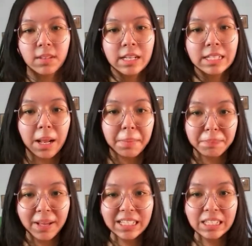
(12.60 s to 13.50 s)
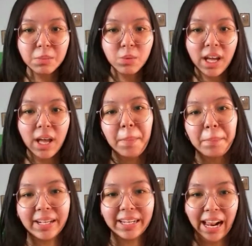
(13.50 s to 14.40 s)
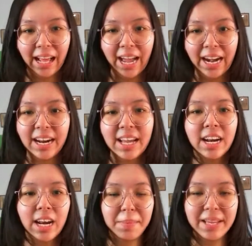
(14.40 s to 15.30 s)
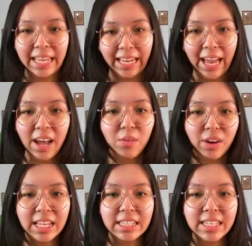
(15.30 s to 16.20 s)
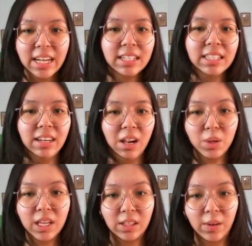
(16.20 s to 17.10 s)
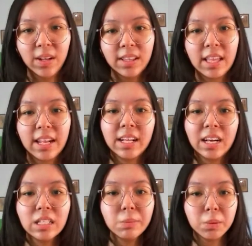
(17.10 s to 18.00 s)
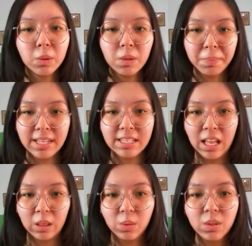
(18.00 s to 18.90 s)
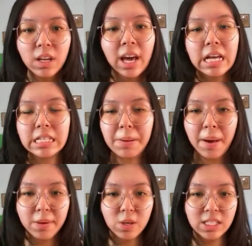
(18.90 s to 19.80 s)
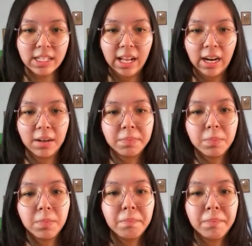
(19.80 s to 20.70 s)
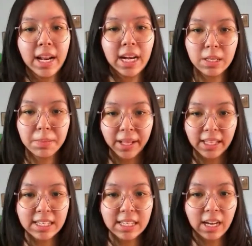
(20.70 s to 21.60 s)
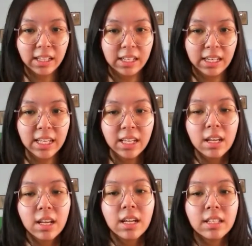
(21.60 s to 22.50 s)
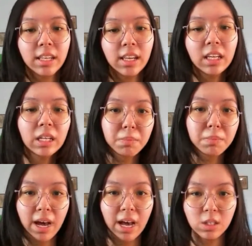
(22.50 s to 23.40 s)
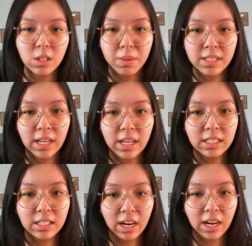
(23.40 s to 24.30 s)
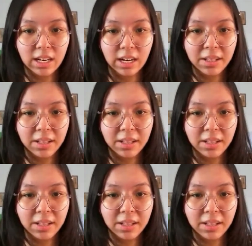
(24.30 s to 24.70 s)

Selamat pagi semua. Perkenalkan, nama saya Valencia Kristina Lukito dari kelas 10 IPS 1 SMA Pius Tegal. Pada kesempatan singkat ini, saya ingin membahas Rumah Sakit Kardina.